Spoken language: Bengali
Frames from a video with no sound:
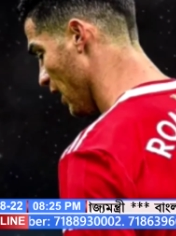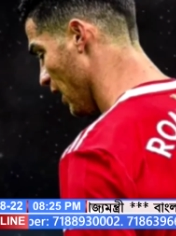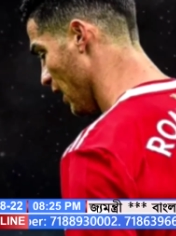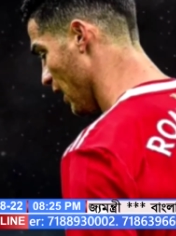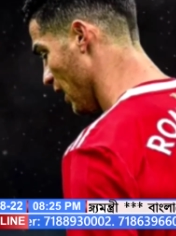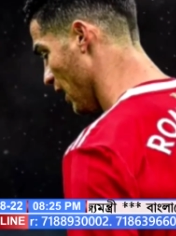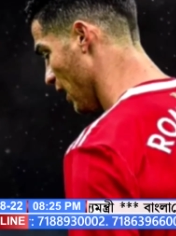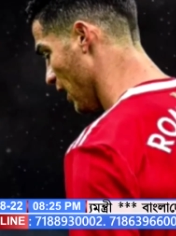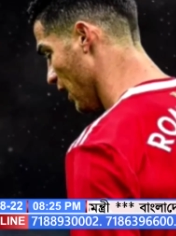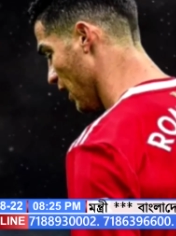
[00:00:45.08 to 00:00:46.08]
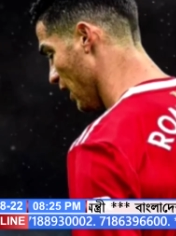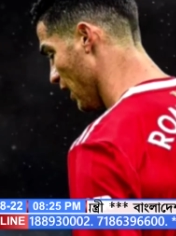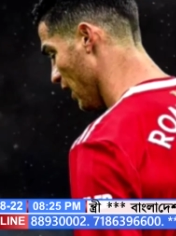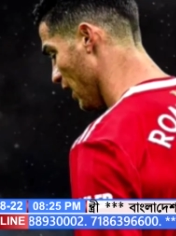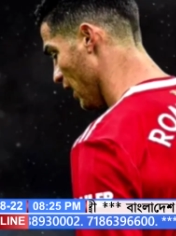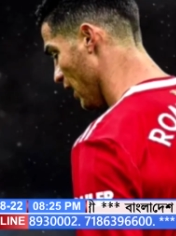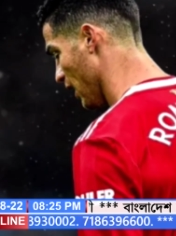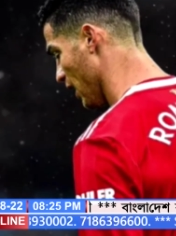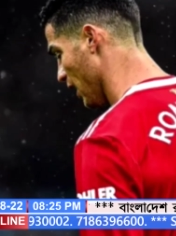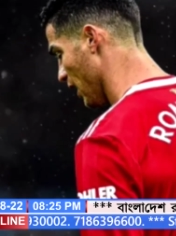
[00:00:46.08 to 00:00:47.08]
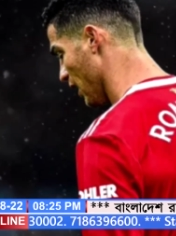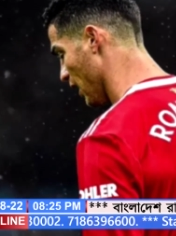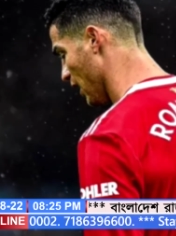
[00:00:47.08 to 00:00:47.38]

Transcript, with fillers: দলের প্রয়োজনে কিন্তু এই পরিকল্পনা